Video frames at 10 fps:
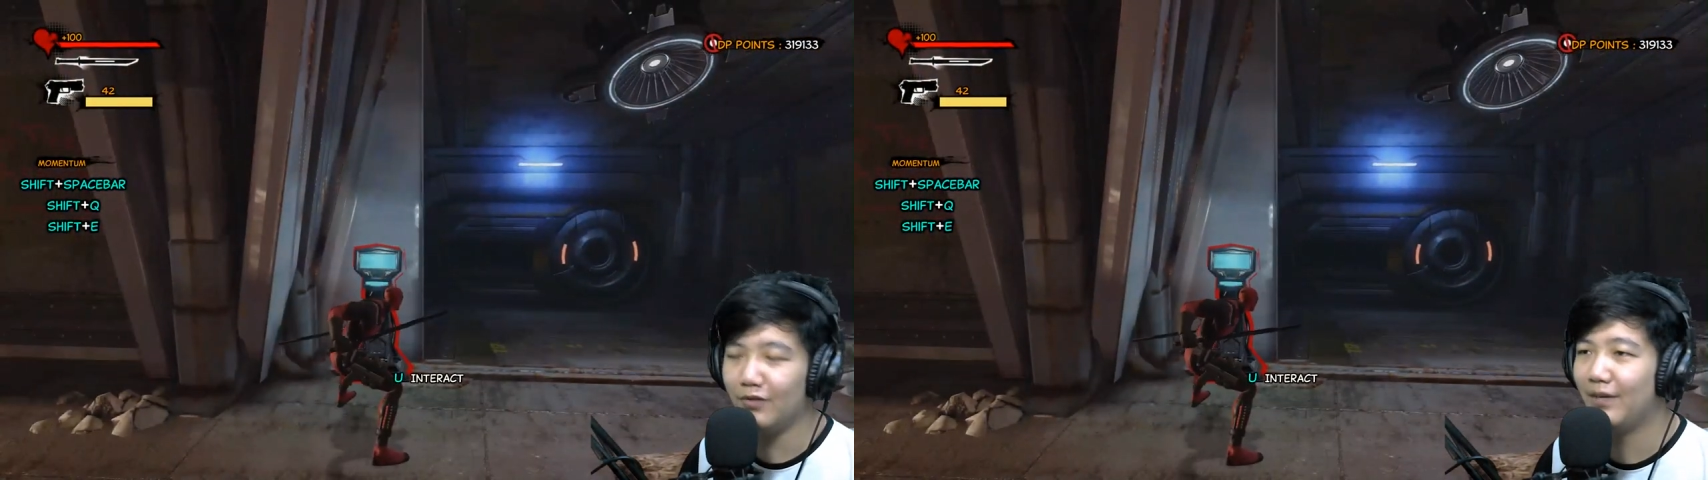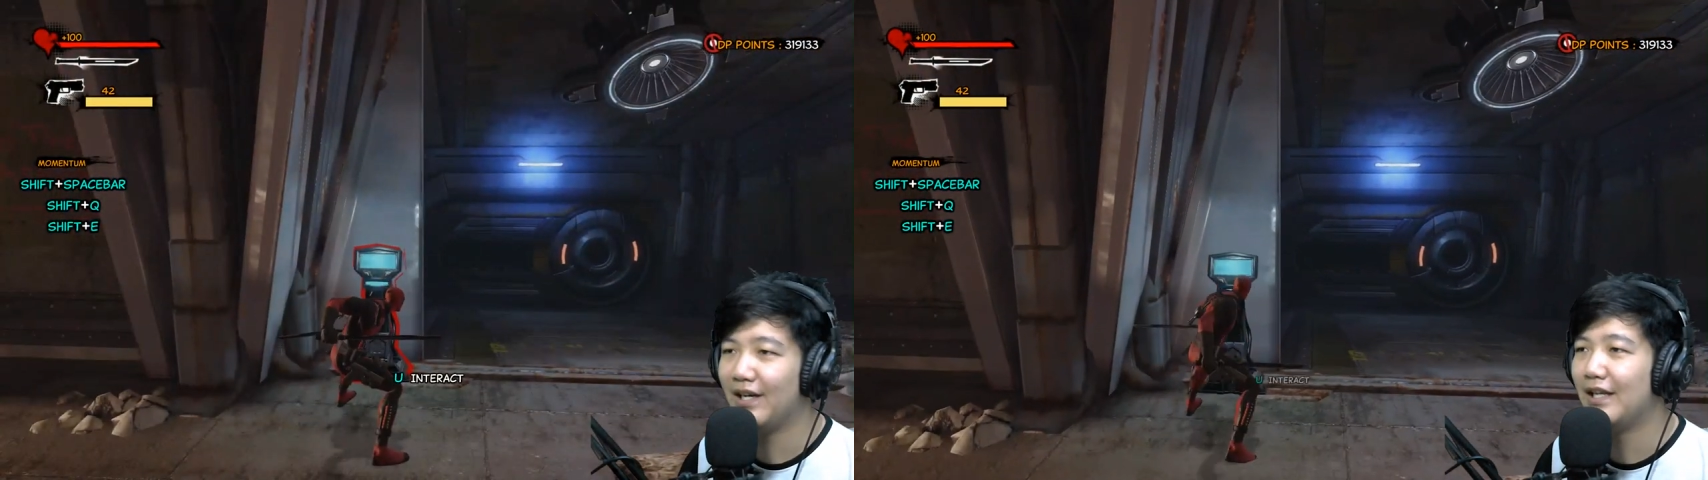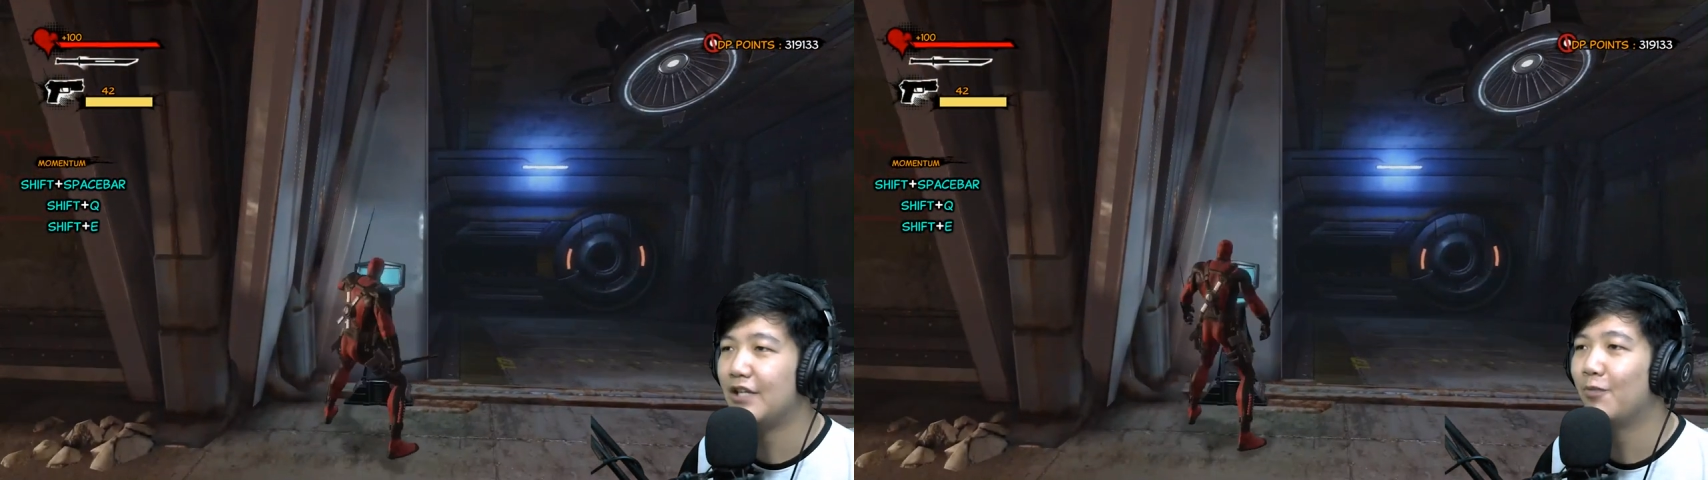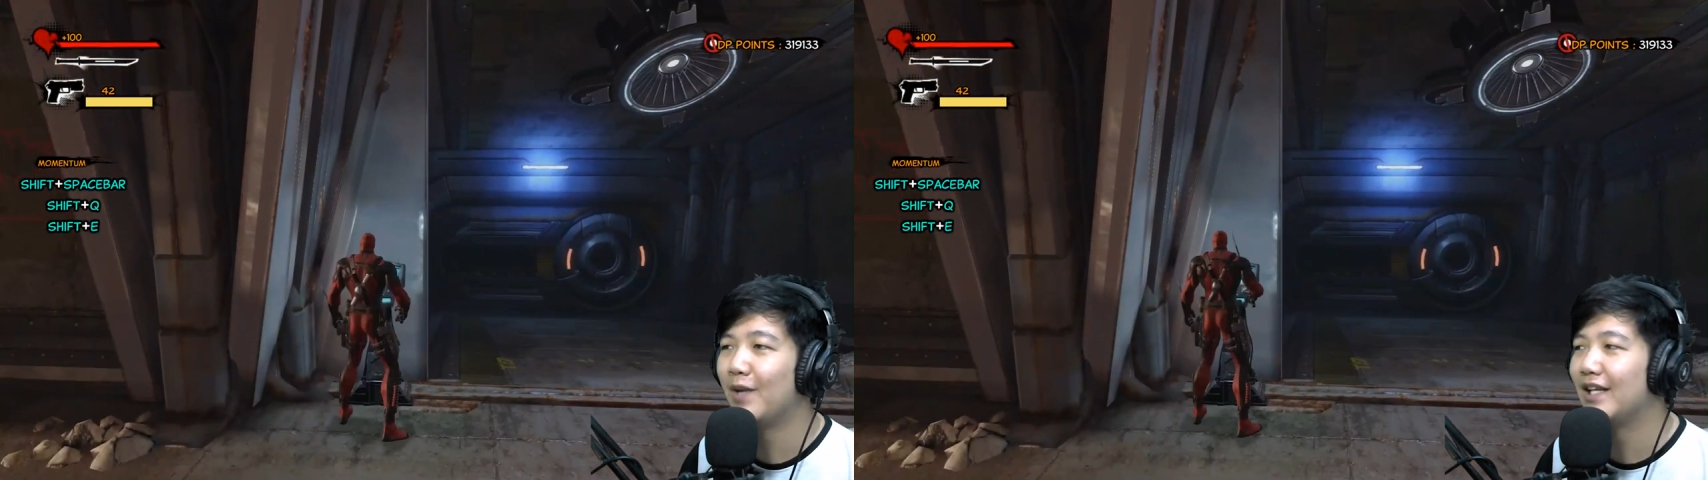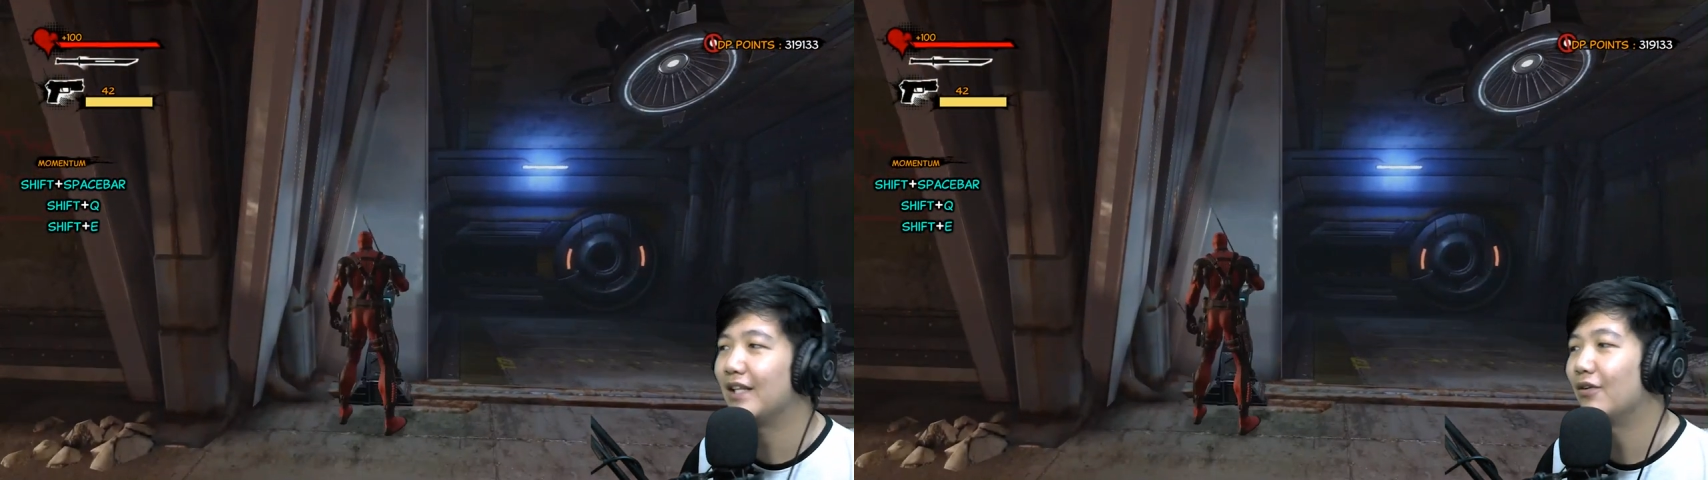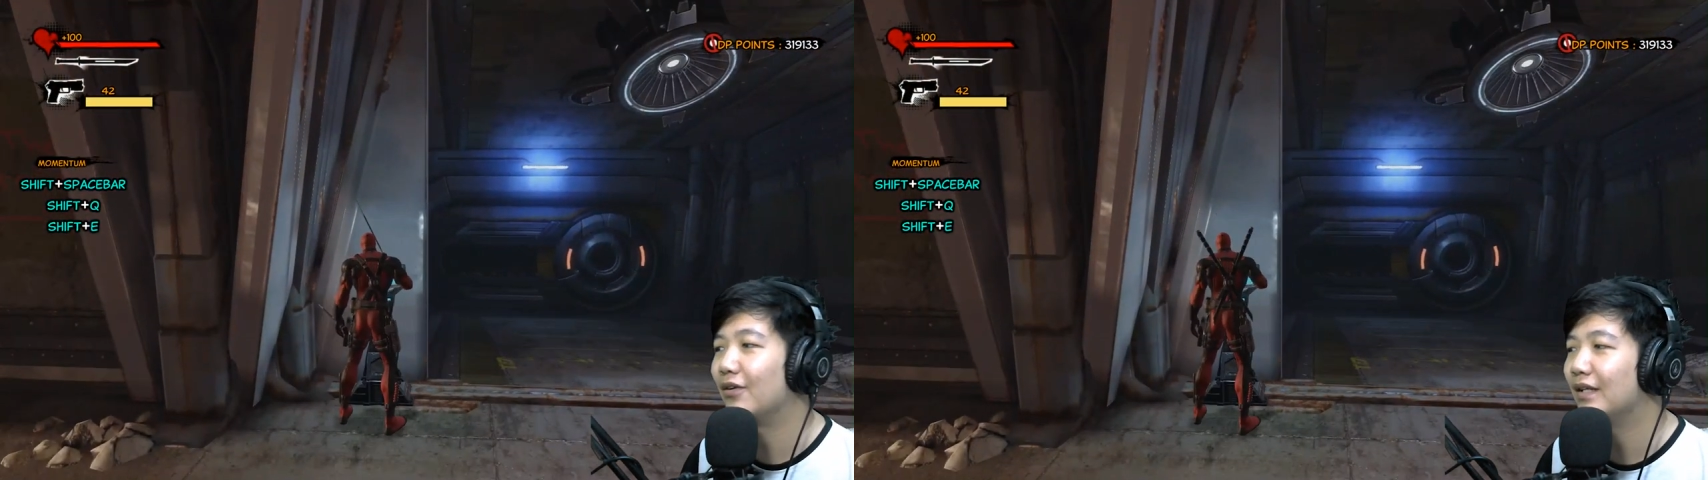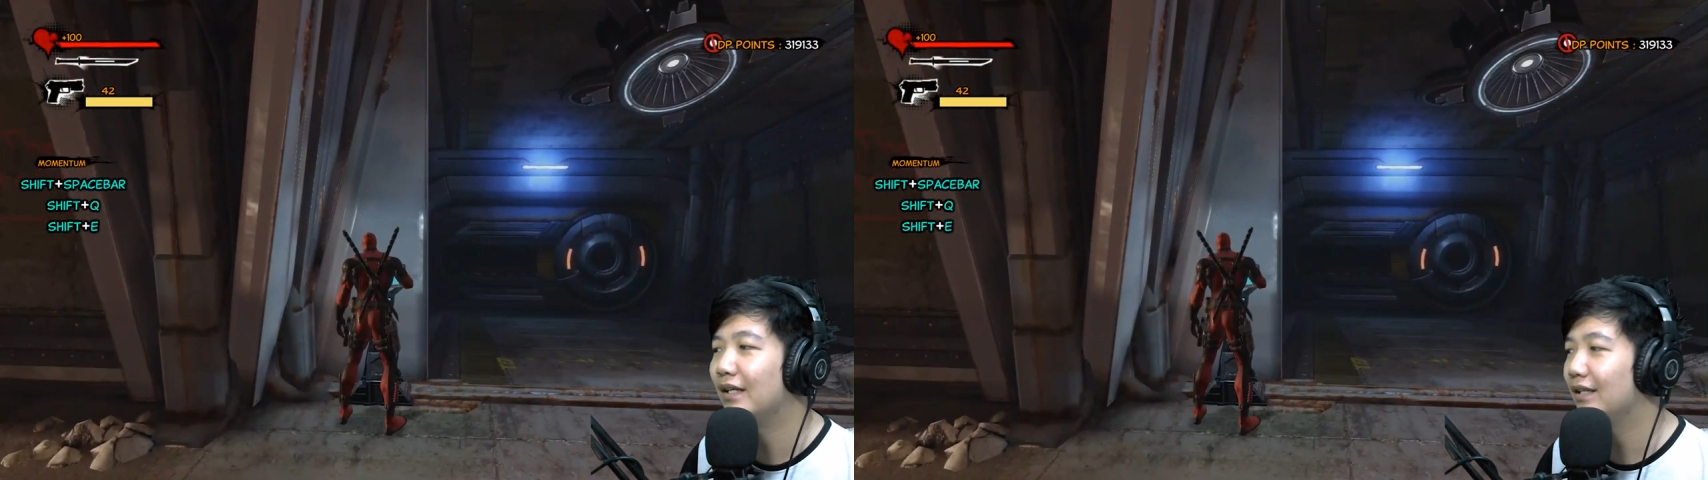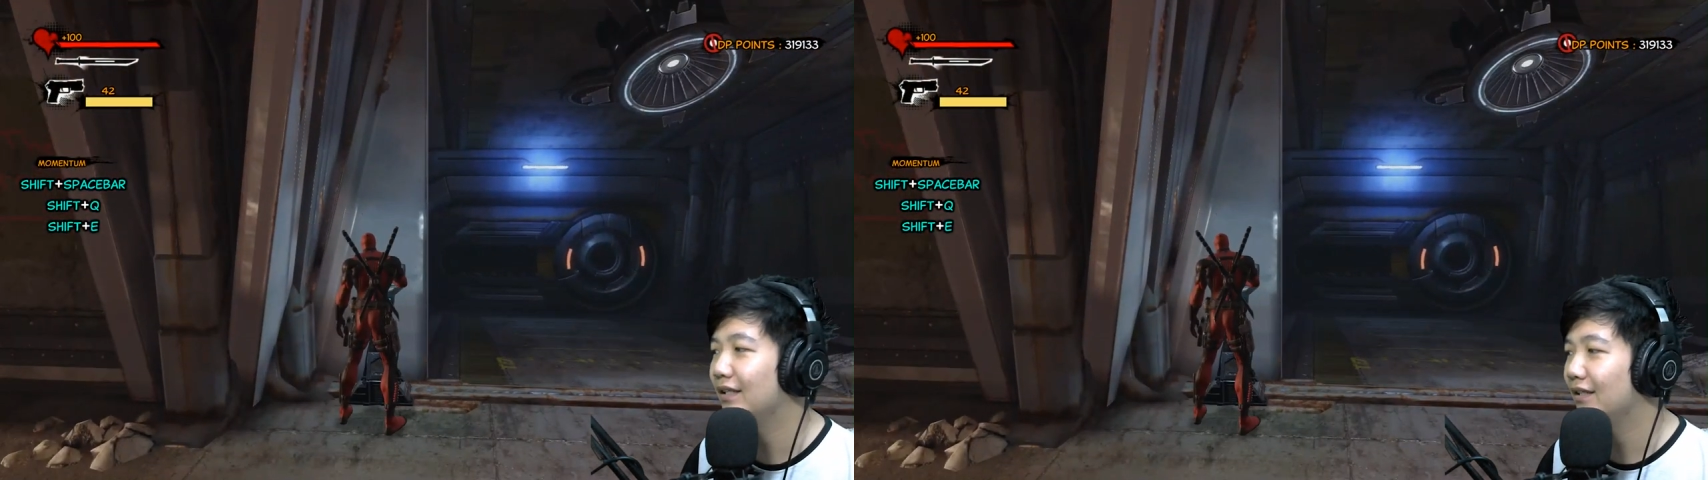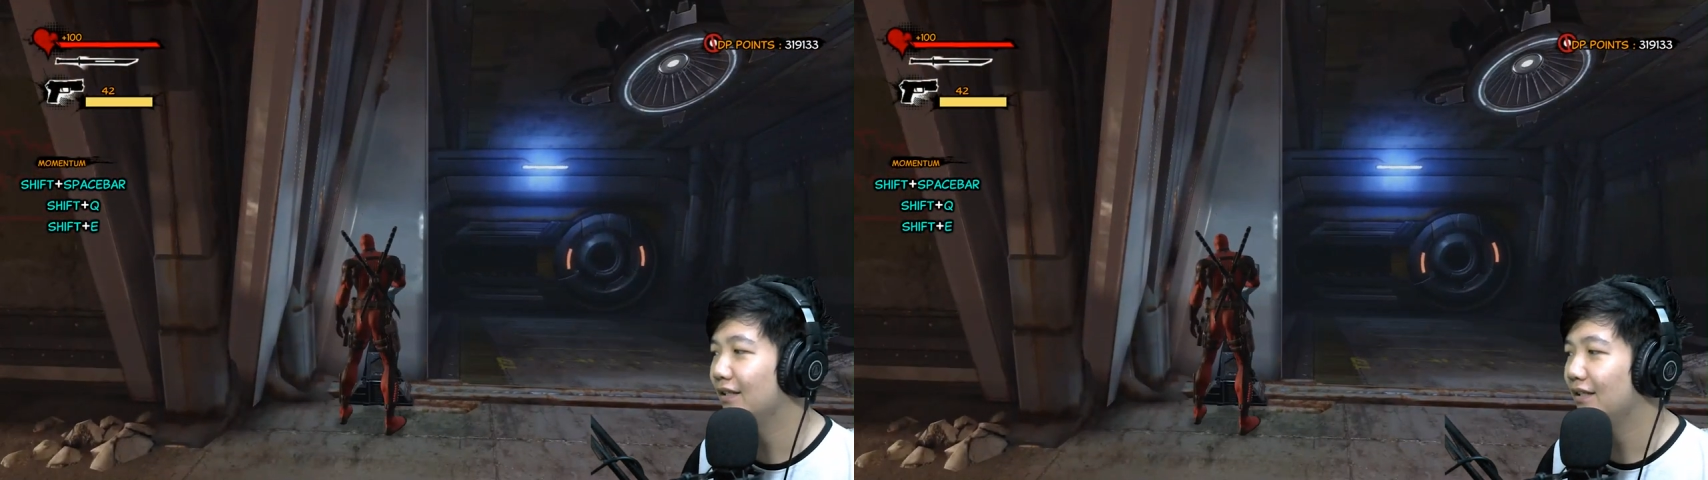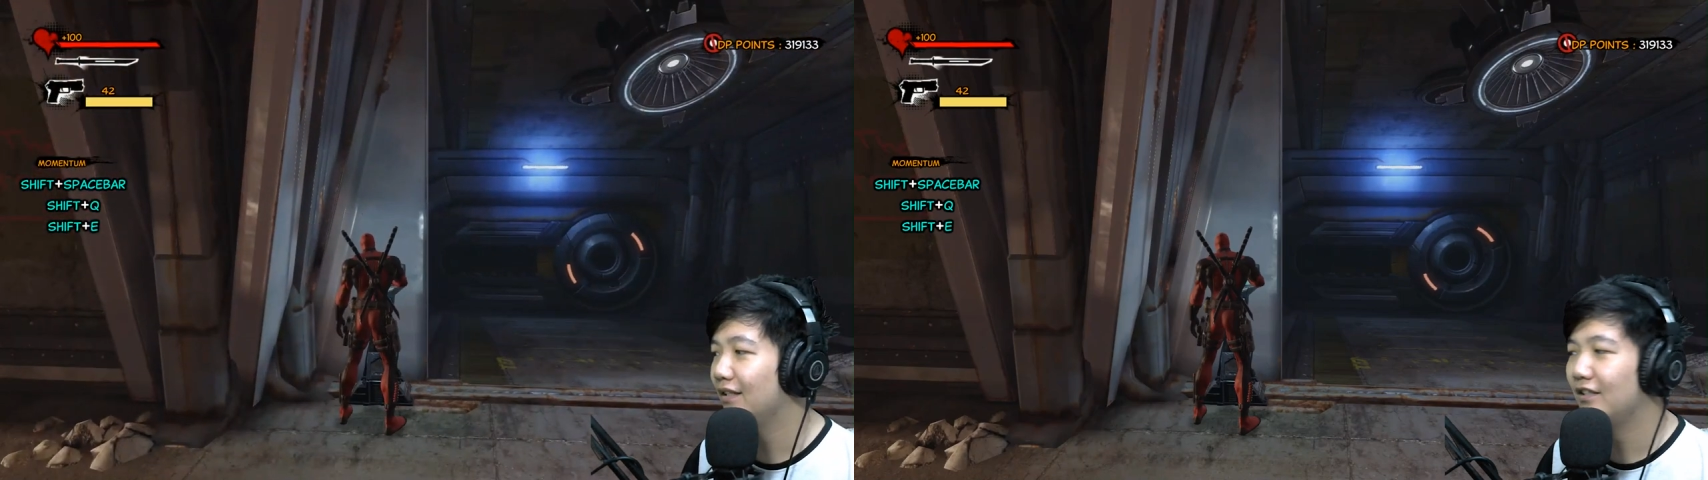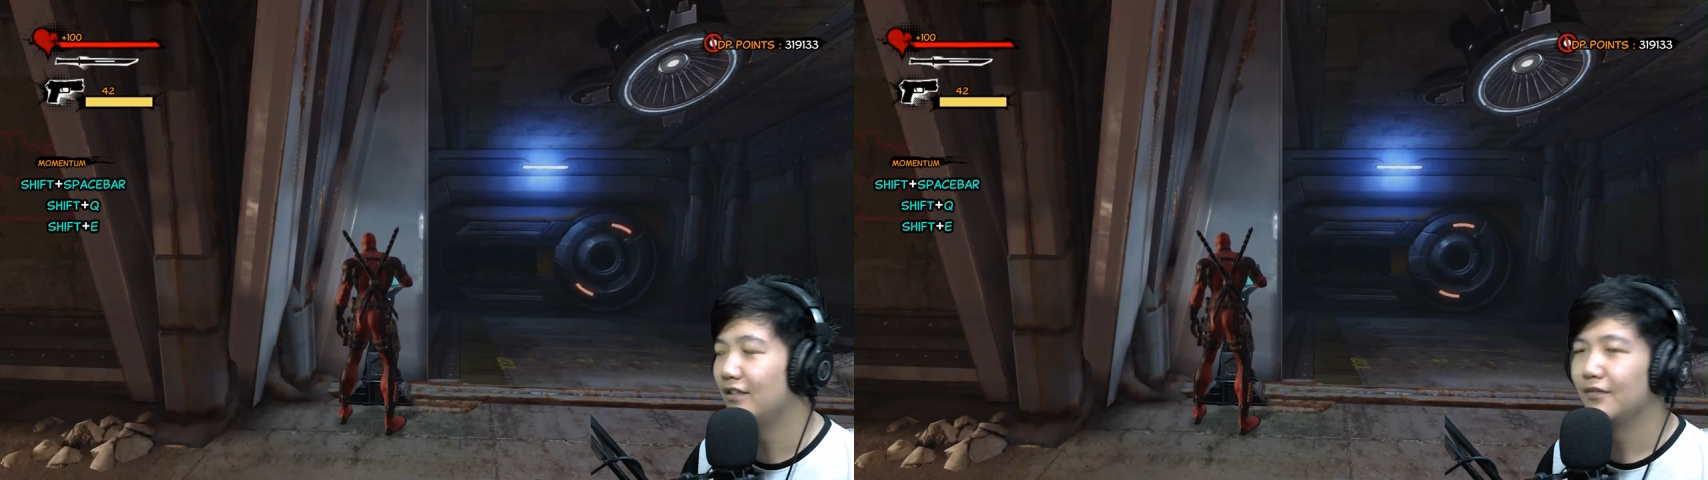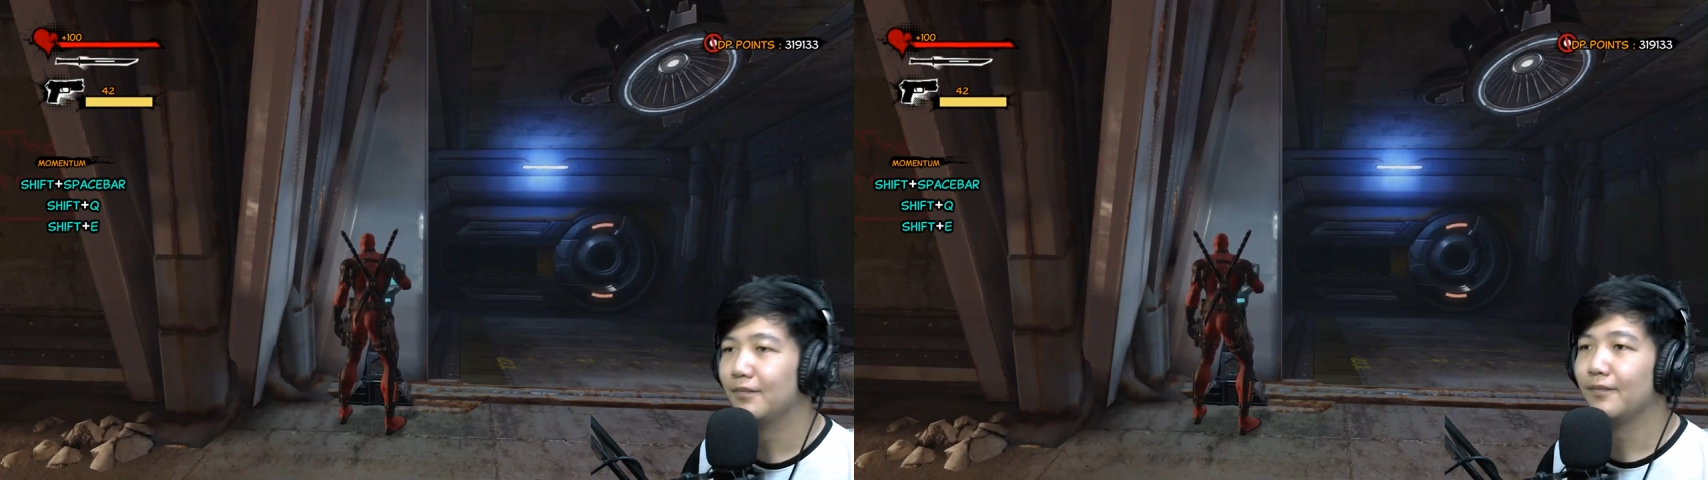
mereka hidup lagi itu Nah,